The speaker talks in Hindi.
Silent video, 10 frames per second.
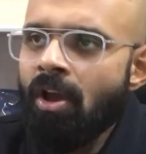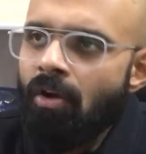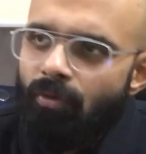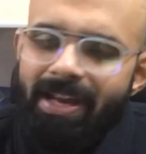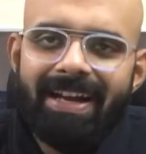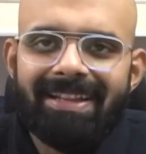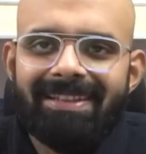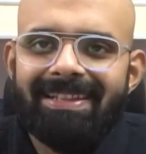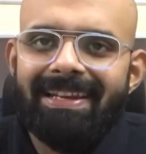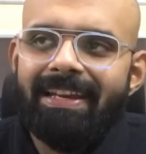वो ये
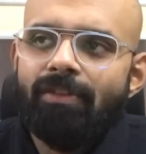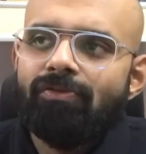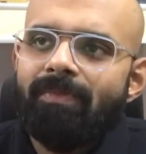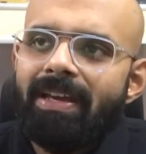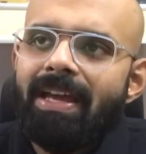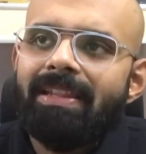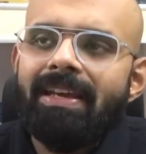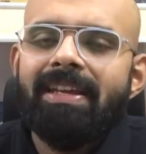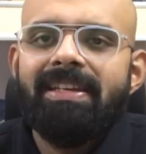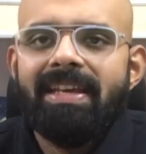करती थी लेकिन उसमें क्या थी
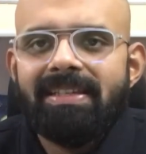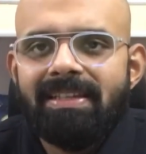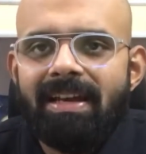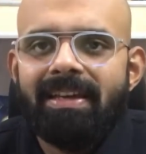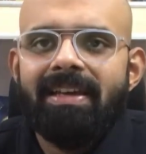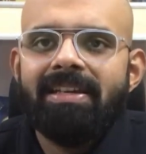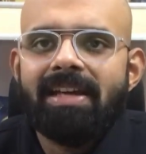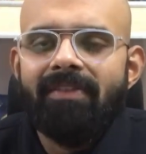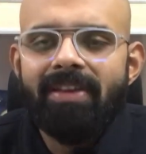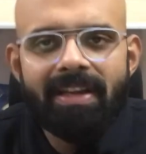इनिएस्टा की
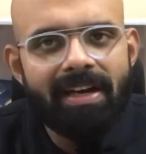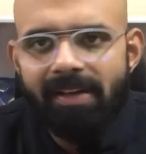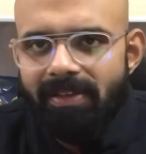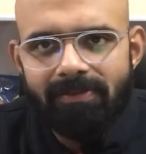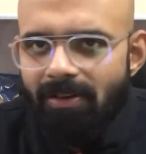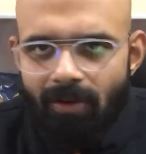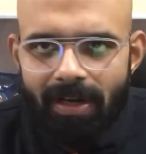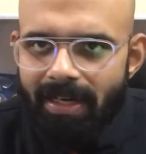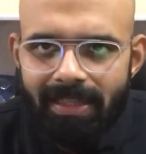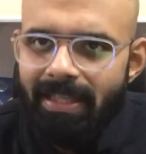शावी की इंडिविजुअल
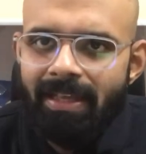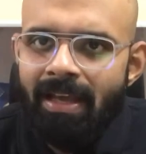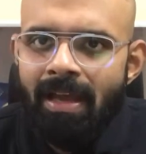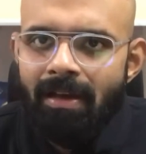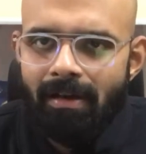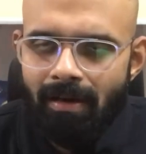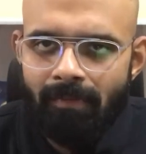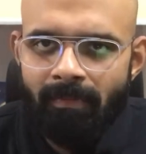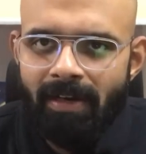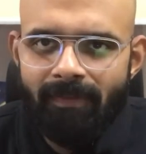क्वालिटी थी
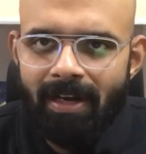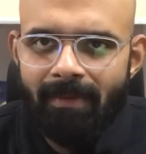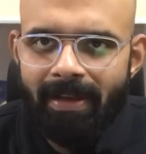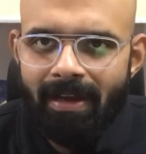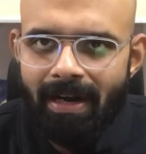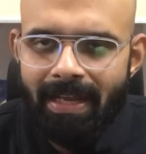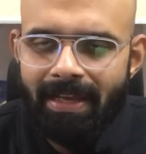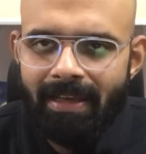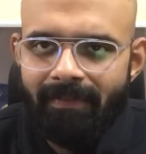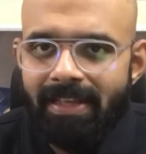मिडफील्ड में
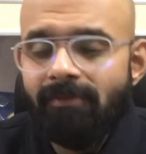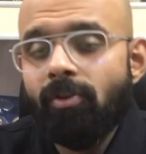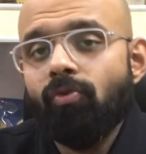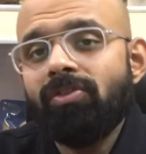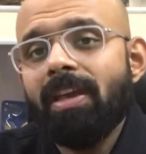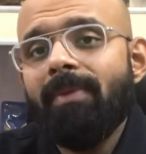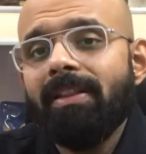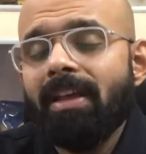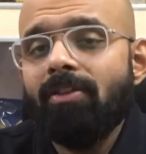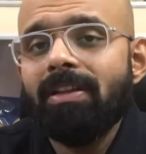अटैकिंग वाइज फिर उसके
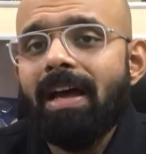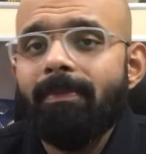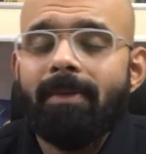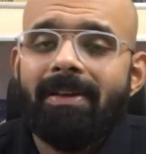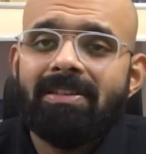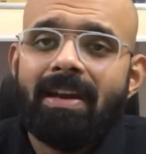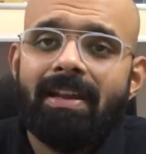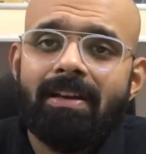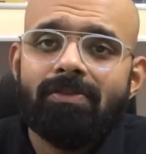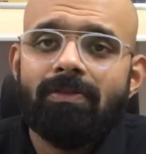बाद क्या होता था आपके पास
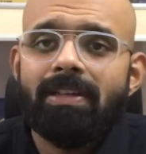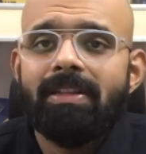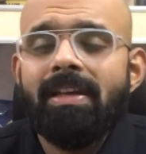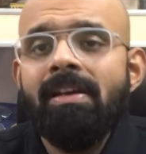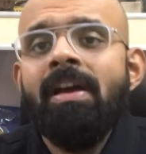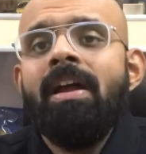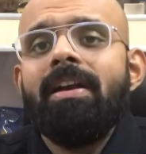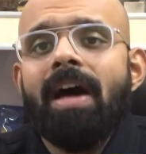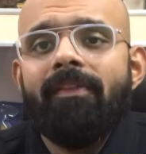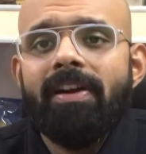स्ट्राइकर्स होते थे
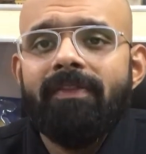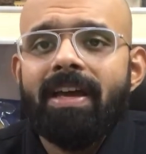डाविड विया